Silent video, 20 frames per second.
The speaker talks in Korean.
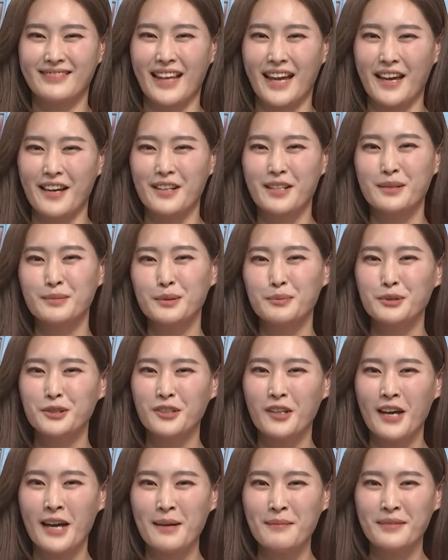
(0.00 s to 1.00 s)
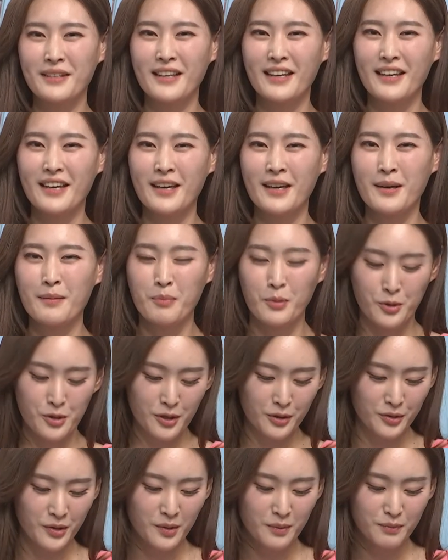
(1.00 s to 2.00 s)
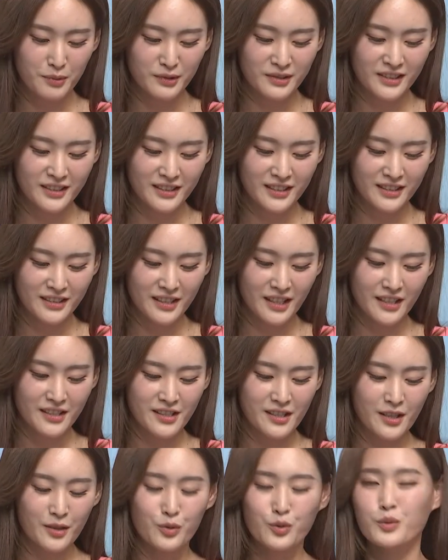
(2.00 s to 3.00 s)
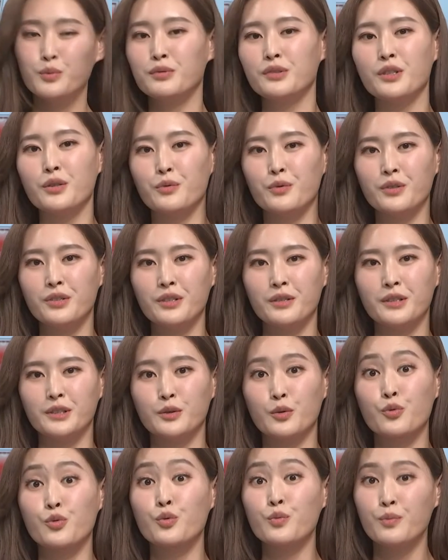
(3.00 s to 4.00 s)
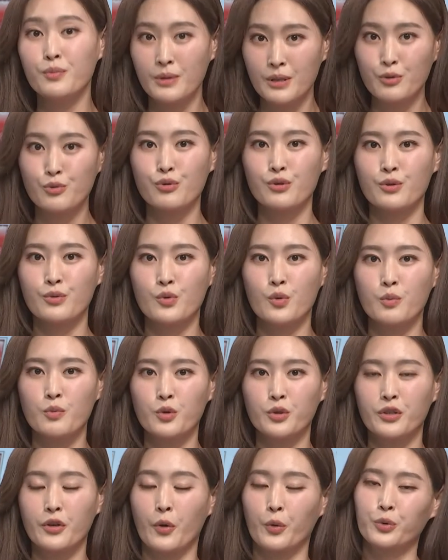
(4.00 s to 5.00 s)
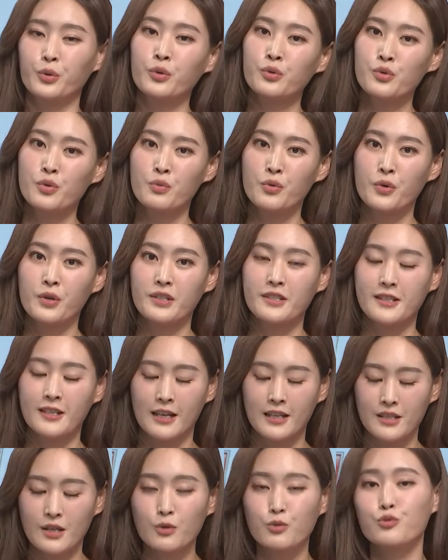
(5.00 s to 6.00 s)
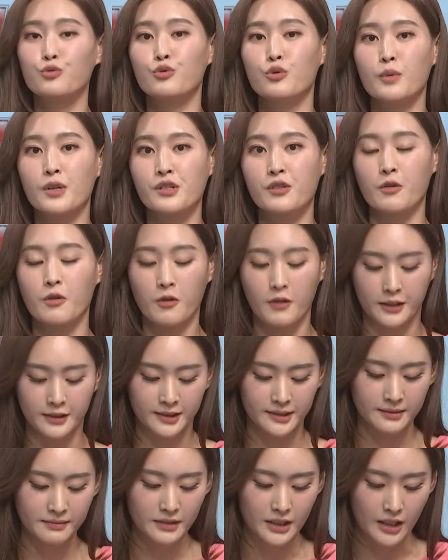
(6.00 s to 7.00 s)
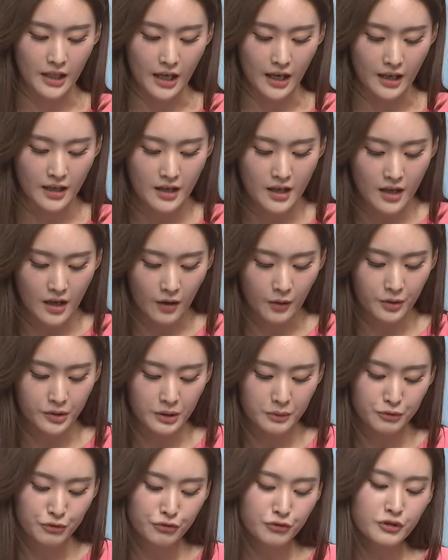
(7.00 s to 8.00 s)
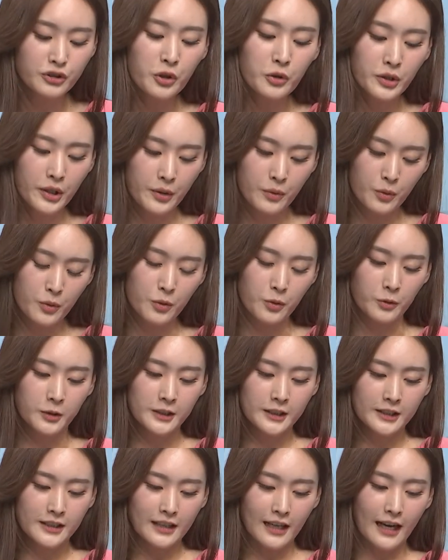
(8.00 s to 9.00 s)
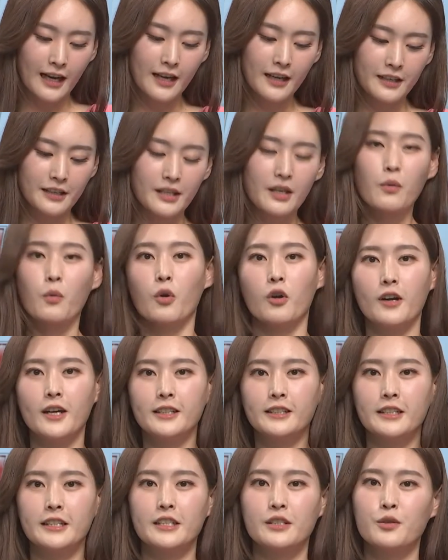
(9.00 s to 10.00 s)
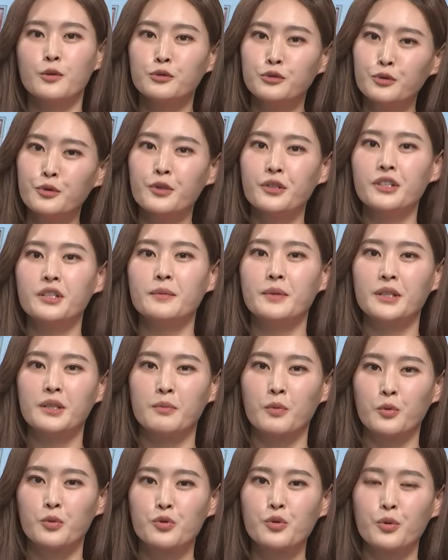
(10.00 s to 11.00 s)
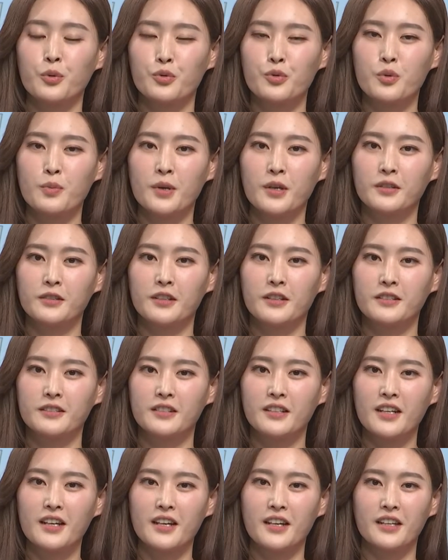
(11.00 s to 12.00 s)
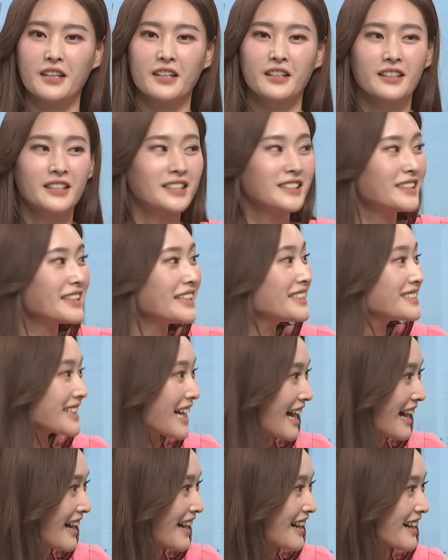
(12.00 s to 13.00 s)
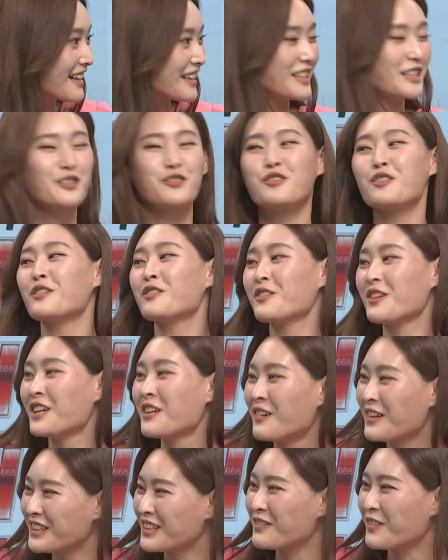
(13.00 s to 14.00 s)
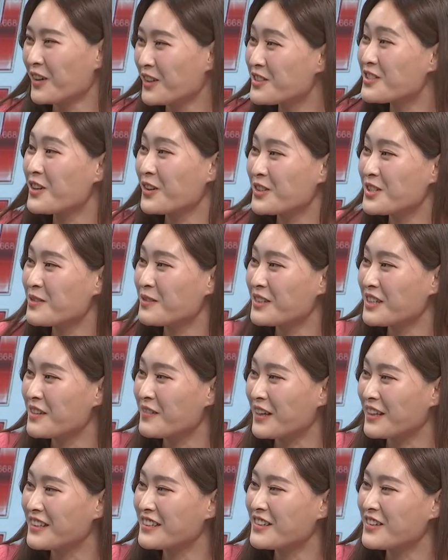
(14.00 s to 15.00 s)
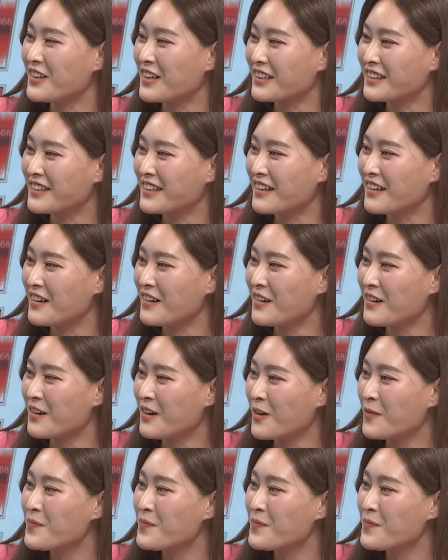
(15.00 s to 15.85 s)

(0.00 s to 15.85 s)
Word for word: 네, 일부부터 함께 해보셨던 분들은 대체 두 분의 위원님께서 준비해주신 종목들이 어떤 종목일지 가장 궁금하실 것 같습니다. 어, 그렇다면 순서대로 아 이게 원래는 이정수 위원님한테 먼저 여쭤봐야 되는데 이 크기상 음. 네. 이주연 위원님한테 먼저 여쭤보는 게 아... 맞는 것 아. 같아요.